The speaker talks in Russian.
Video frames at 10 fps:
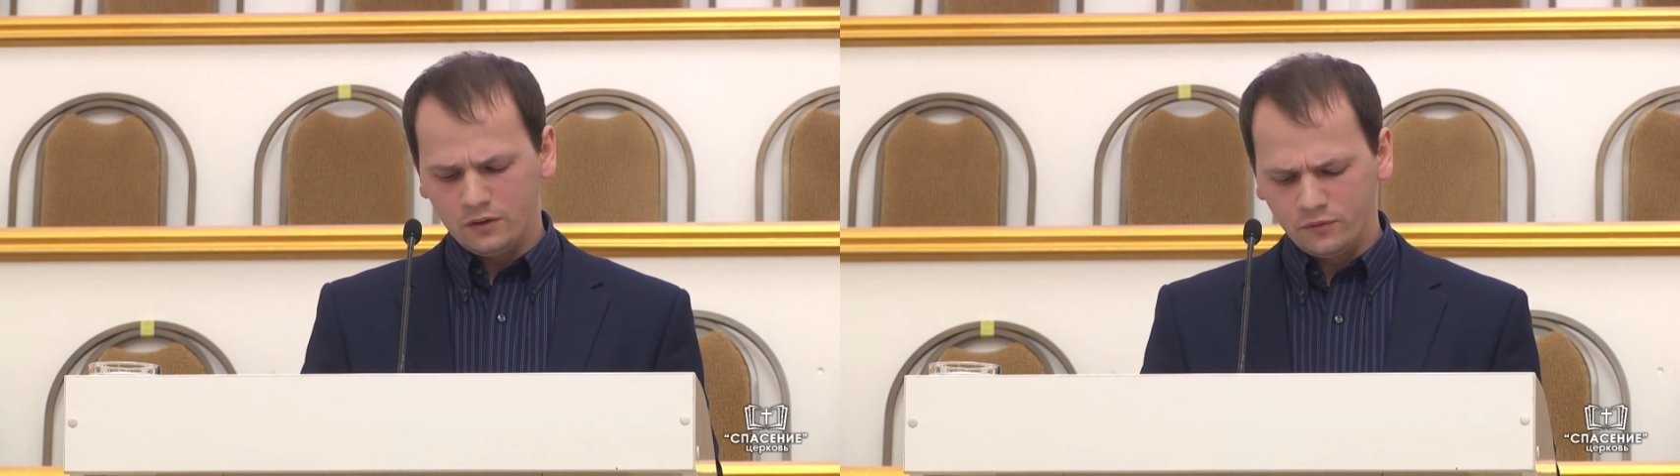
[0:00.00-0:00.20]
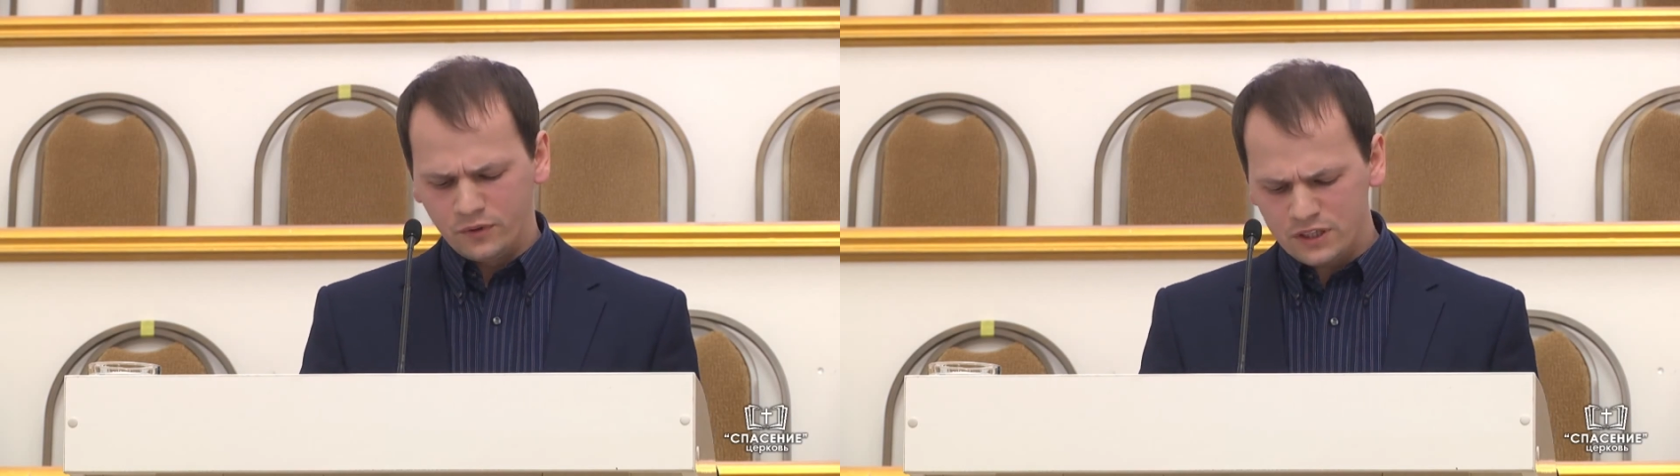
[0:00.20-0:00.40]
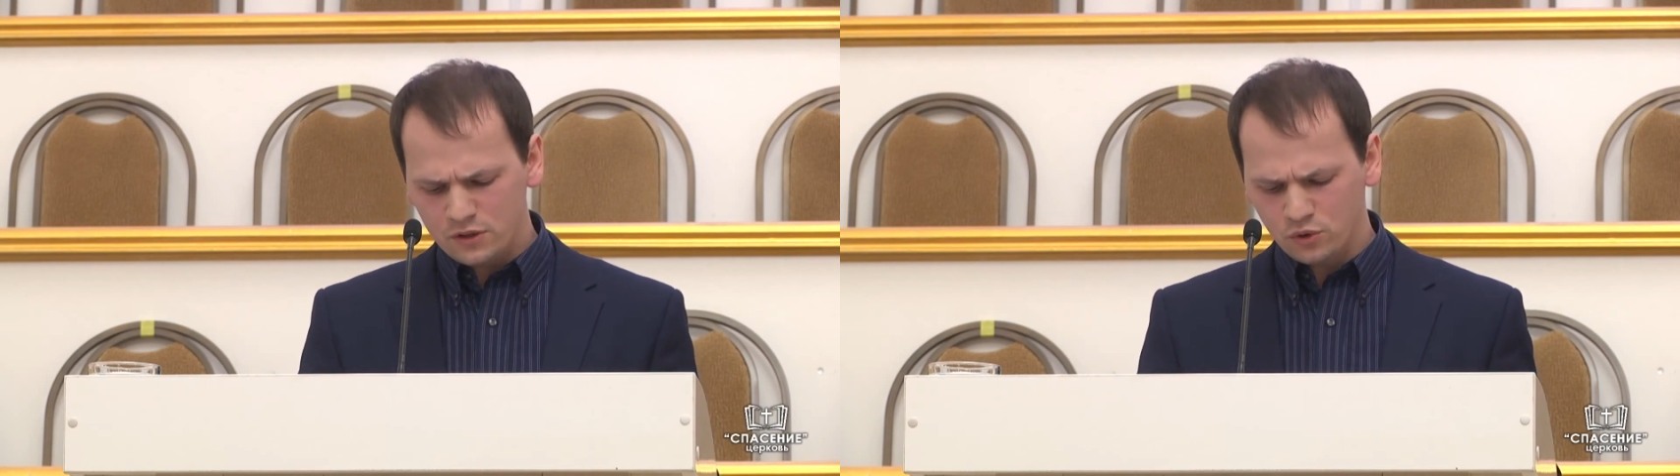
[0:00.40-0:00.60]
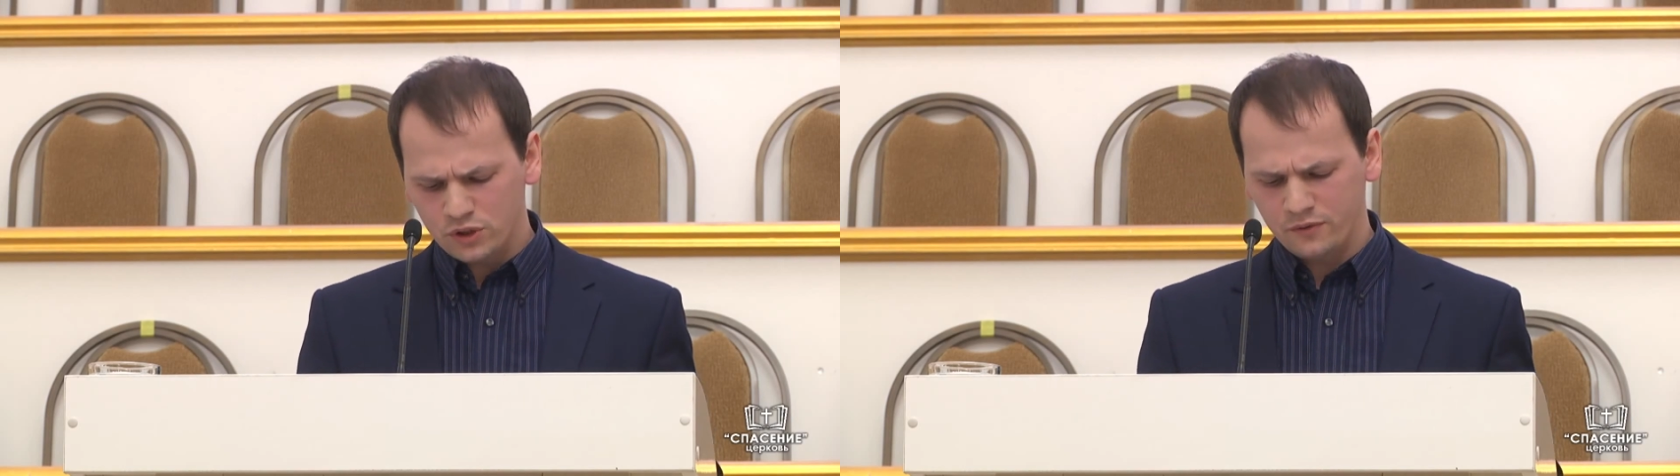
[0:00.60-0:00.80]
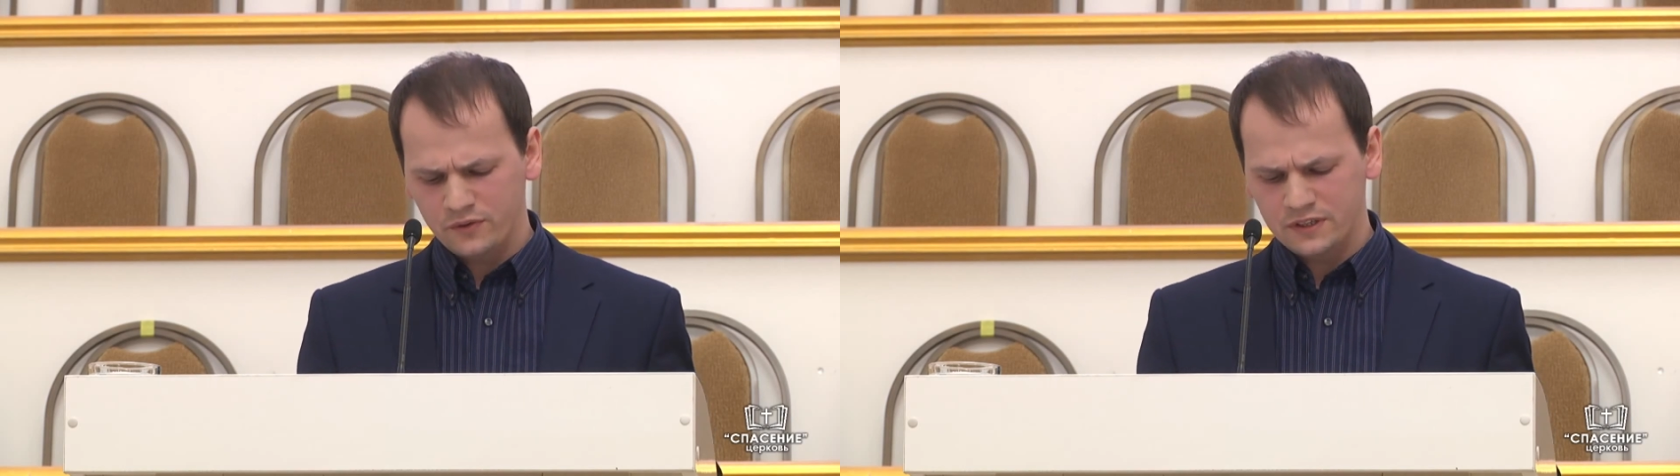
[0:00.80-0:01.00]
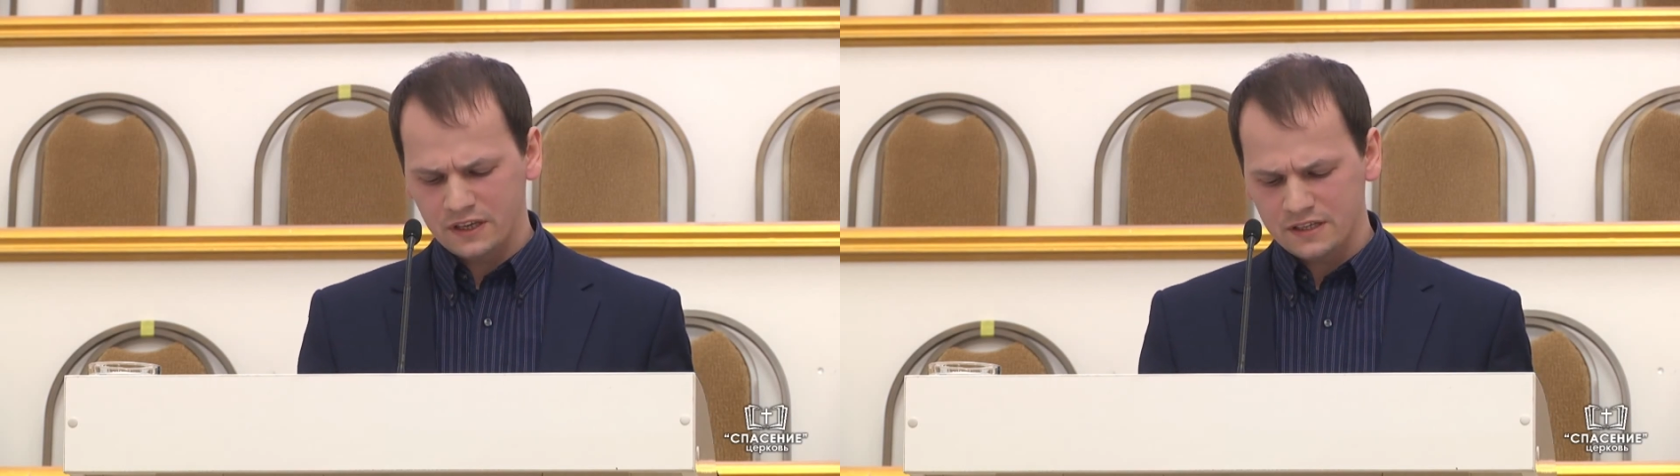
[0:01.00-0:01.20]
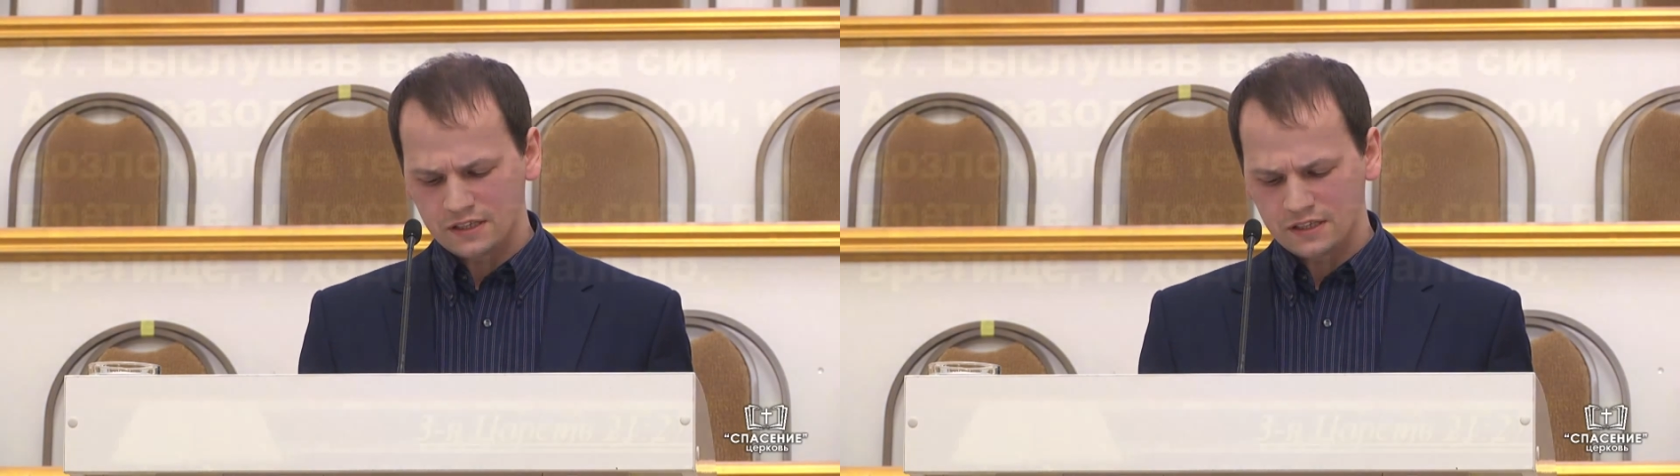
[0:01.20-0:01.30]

Выслушав все